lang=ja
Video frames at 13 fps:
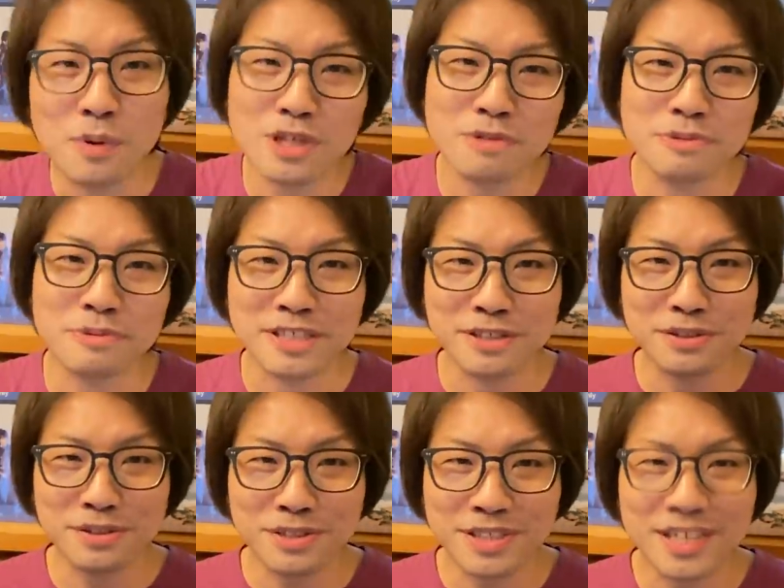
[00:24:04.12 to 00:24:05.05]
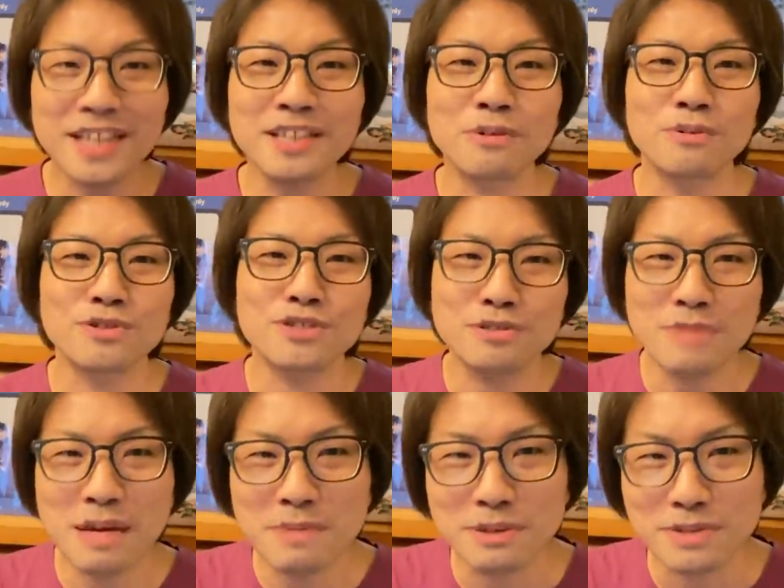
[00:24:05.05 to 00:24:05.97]
ニング娘。通算でごじゅう
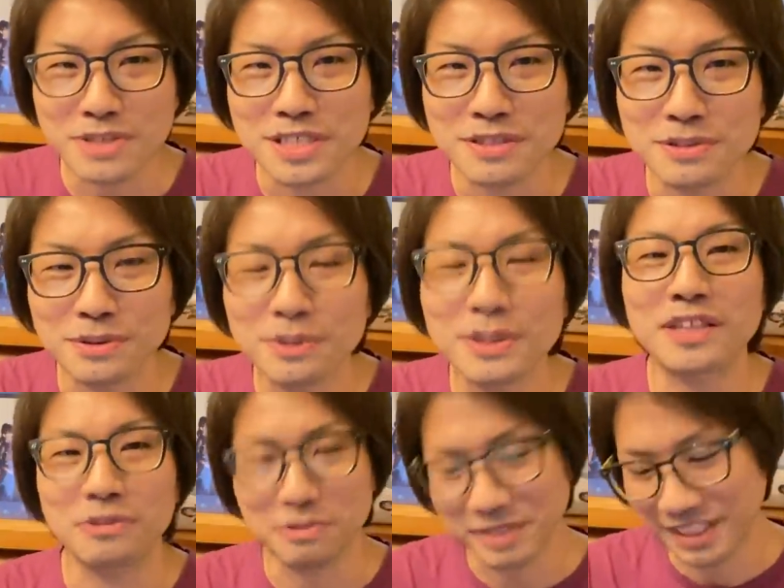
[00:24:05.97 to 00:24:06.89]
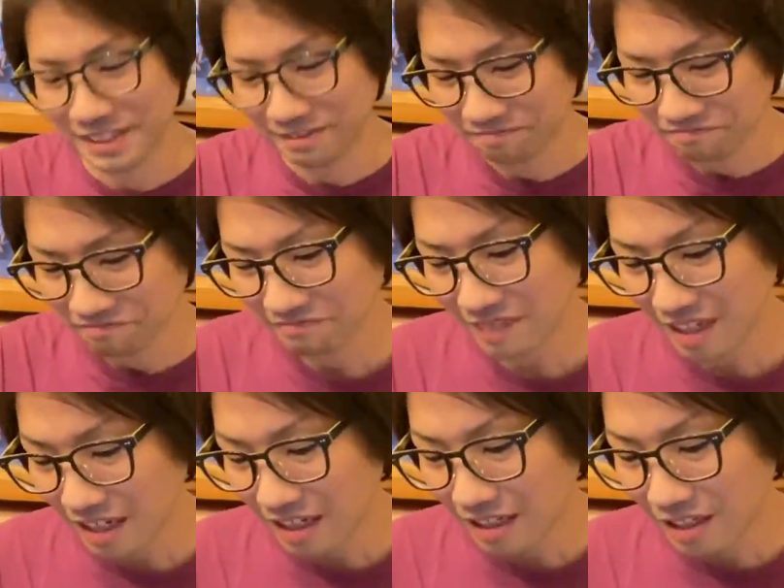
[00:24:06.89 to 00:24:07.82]
まいめのシングルとなっております。
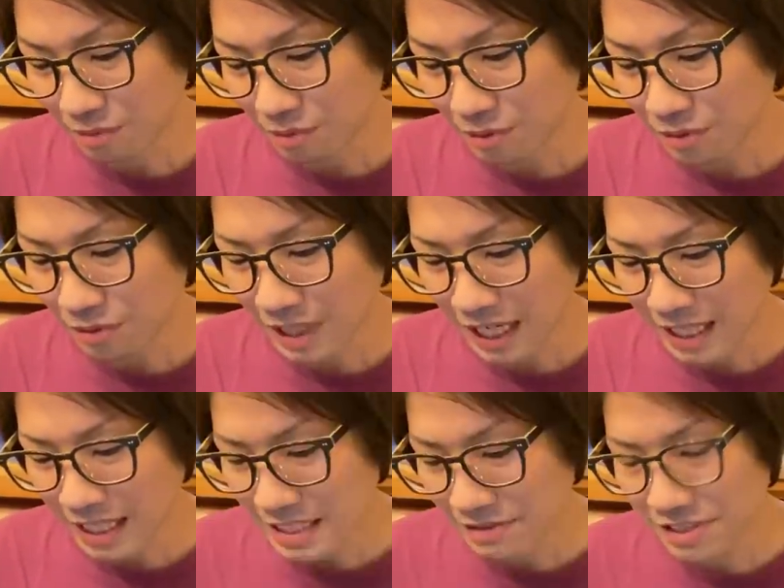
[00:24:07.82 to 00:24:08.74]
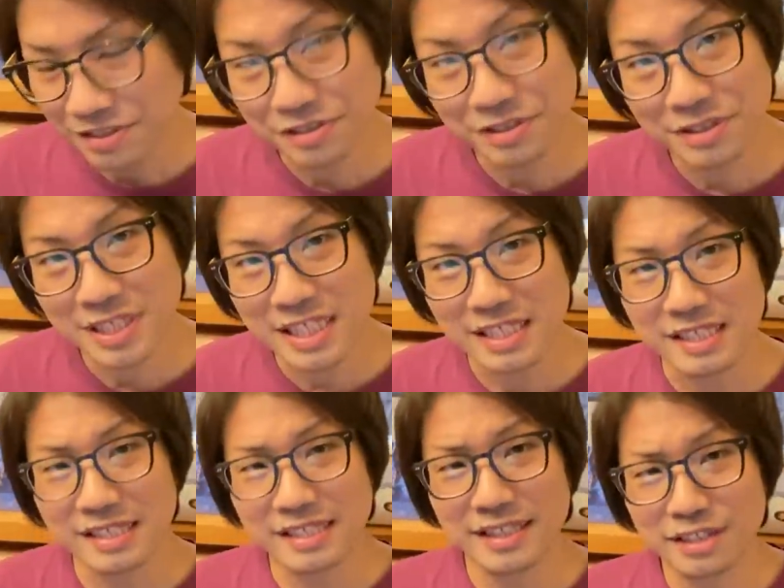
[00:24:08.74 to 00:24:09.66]
でこの曲アレンジは鈴木
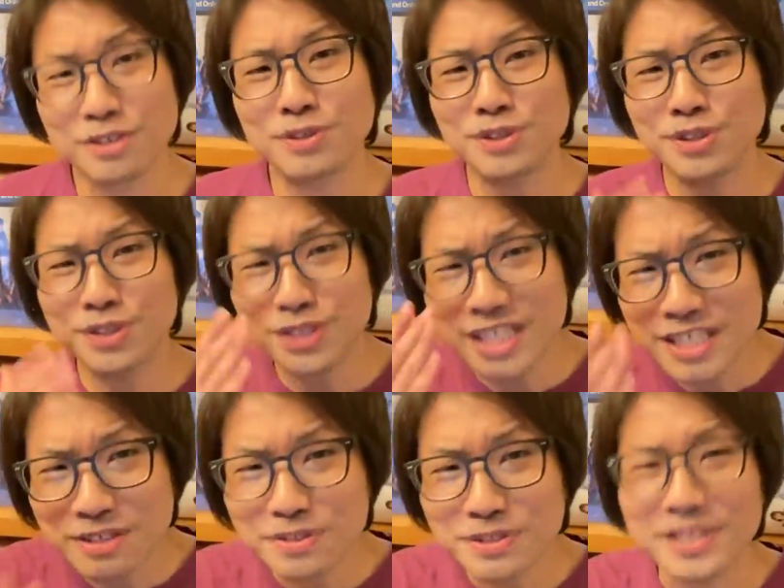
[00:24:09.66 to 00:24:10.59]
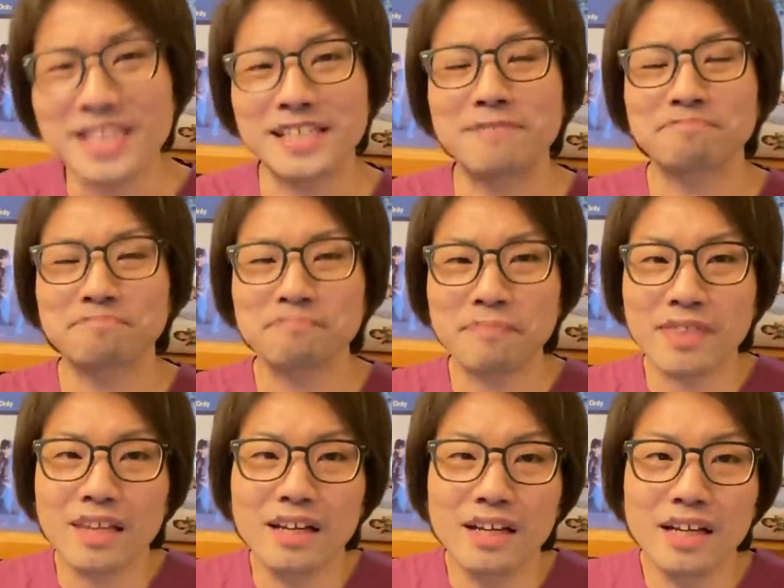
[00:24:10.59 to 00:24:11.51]
鈴木俊介さん、
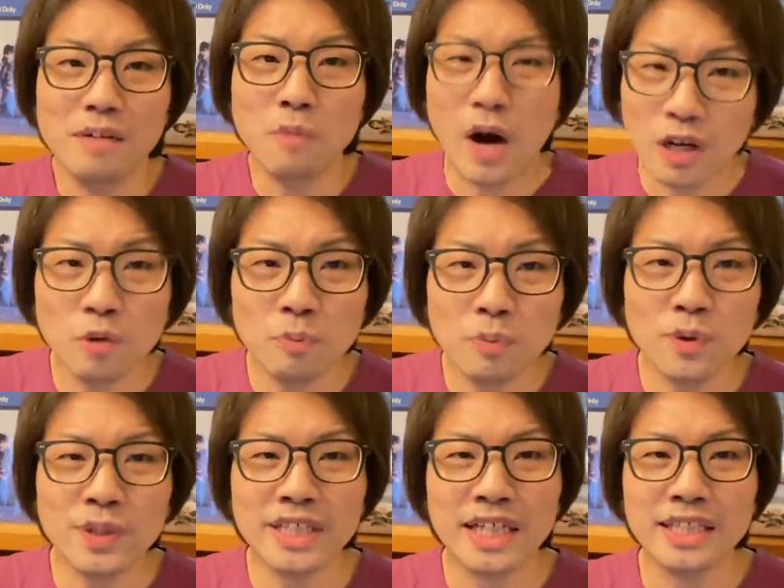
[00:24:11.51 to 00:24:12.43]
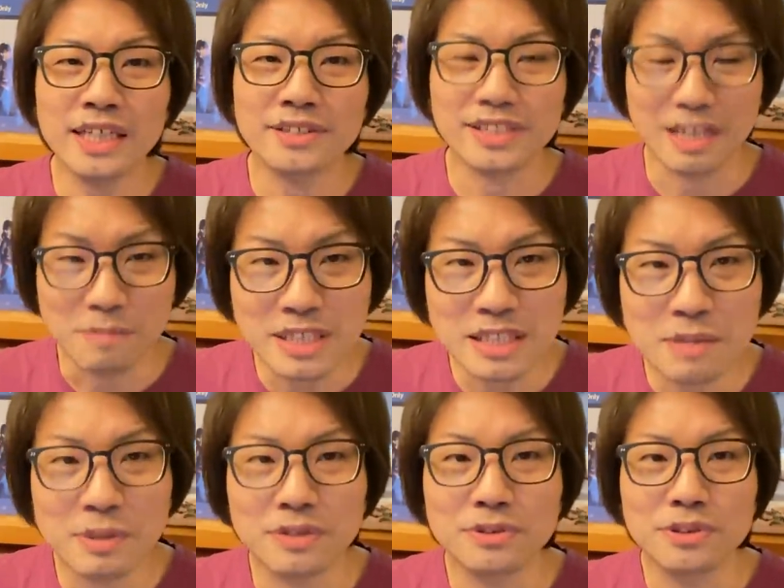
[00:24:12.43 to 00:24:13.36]
もうハロプロに限らずさまざ
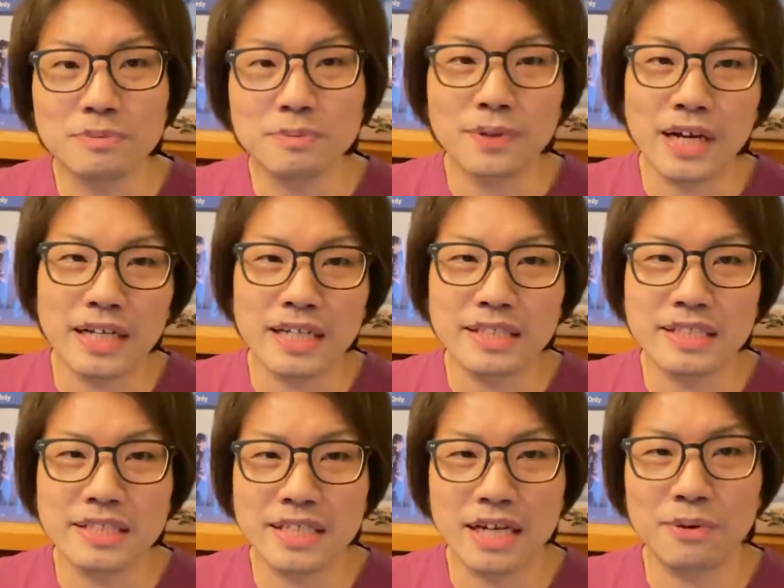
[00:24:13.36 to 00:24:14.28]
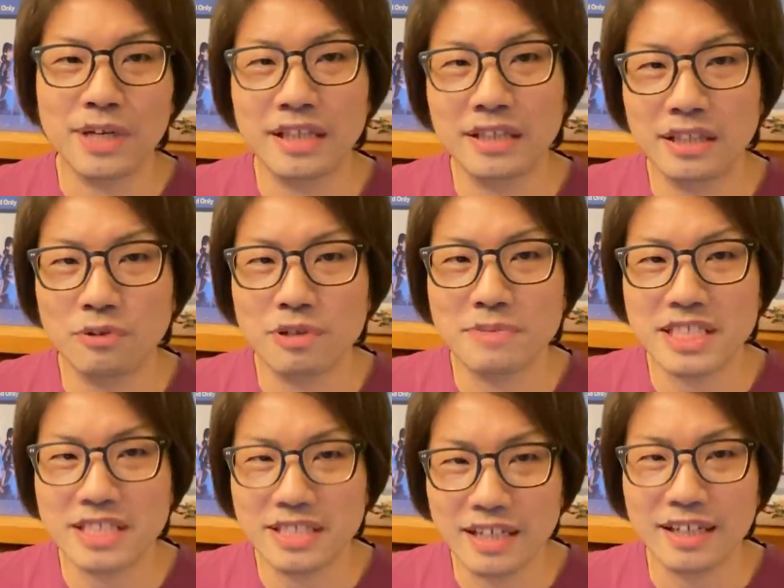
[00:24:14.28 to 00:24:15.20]
まなグループのアレンジャーをやっておりま
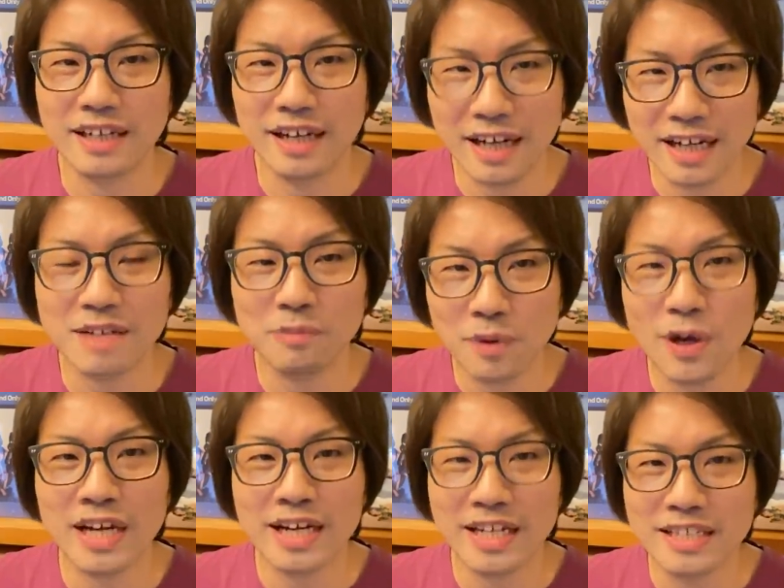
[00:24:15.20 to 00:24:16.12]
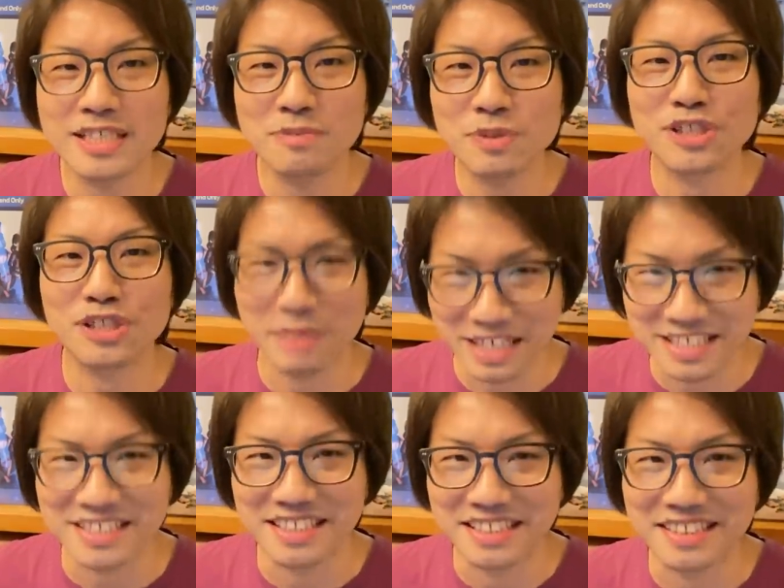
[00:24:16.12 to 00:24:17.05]
して、彼のアレンジも素晴ら
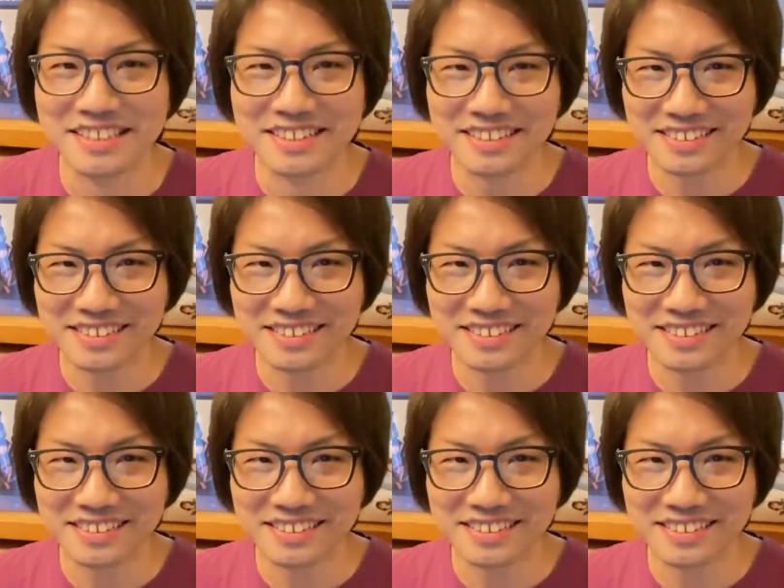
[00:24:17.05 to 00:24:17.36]
しいです。